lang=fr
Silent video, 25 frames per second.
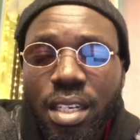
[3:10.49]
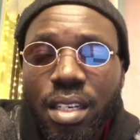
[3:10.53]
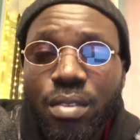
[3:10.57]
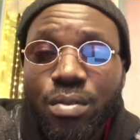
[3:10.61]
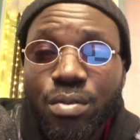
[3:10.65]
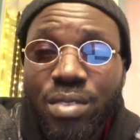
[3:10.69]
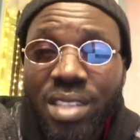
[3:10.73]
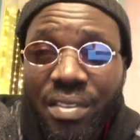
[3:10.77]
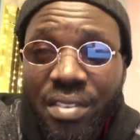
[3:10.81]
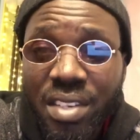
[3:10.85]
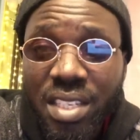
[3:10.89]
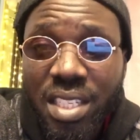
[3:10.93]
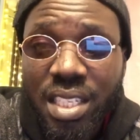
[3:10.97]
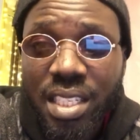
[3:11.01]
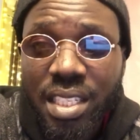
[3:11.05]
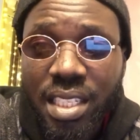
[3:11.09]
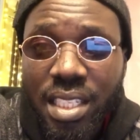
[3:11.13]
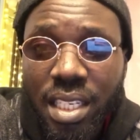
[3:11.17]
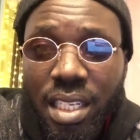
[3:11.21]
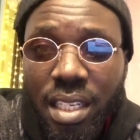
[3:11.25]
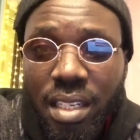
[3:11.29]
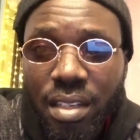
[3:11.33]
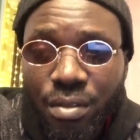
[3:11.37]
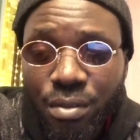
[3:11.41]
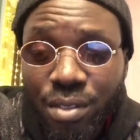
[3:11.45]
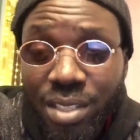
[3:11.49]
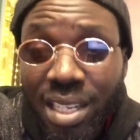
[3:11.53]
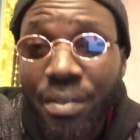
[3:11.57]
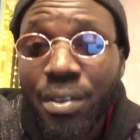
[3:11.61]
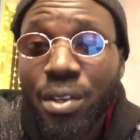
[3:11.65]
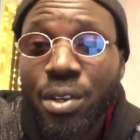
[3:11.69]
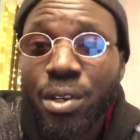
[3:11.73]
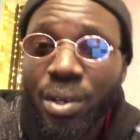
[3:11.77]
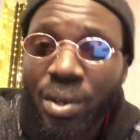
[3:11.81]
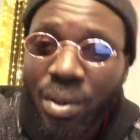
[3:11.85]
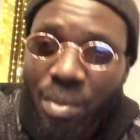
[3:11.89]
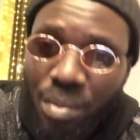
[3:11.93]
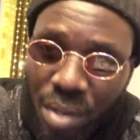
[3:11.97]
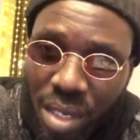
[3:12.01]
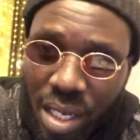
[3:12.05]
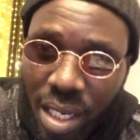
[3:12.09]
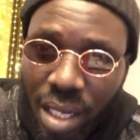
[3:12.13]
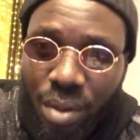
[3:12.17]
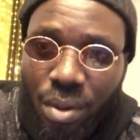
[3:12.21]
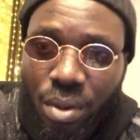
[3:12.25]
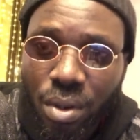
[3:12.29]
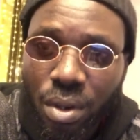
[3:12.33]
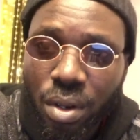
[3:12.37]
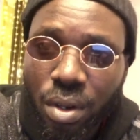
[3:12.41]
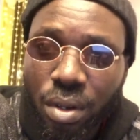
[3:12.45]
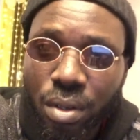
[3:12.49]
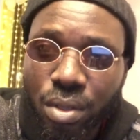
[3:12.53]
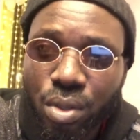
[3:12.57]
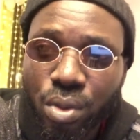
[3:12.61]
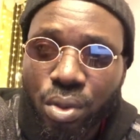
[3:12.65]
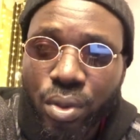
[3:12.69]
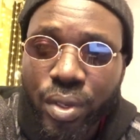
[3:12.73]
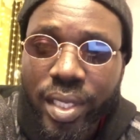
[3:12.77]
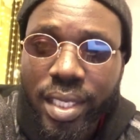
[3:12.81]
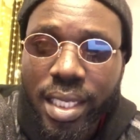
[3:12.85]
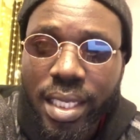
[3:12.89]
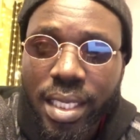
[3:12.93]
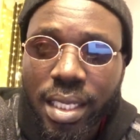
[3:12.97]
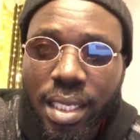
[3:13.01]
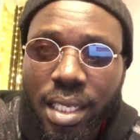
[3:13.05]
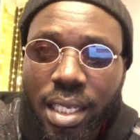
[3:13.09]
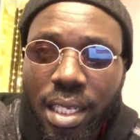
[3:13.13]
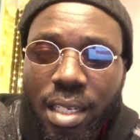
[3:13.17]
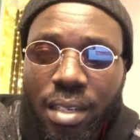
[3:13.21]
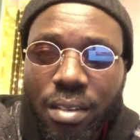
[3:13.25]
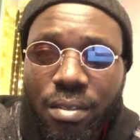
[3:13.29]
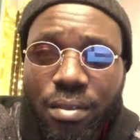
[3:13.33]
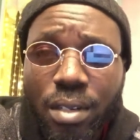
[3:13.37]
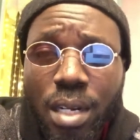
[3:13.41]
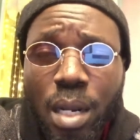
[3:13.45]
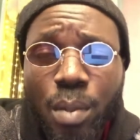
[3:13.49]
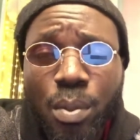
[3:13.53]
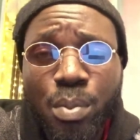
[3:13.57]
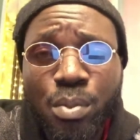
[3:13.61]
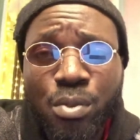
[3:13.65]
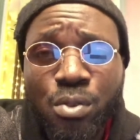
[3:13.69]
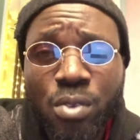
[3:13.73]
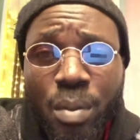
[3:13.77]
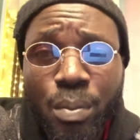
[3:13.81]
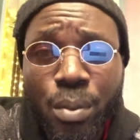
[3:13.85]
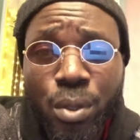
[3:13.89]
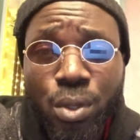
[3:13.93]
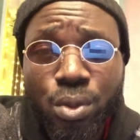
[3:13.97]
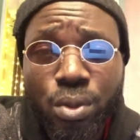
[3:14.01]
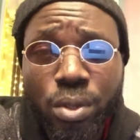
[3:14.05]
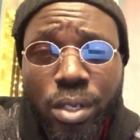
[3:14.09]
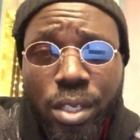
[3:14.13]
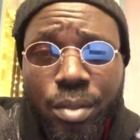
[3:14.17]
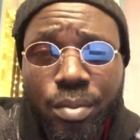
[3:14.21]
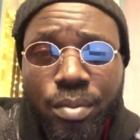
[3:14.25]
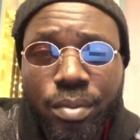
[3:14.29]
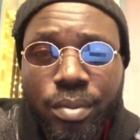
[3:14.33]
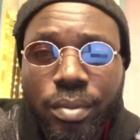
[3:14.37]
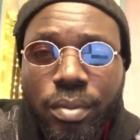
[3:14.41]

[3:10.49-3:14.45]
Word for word: Vous avez signé, vous avez remis encore sur le site. Voilà, pour pouvoir postuler.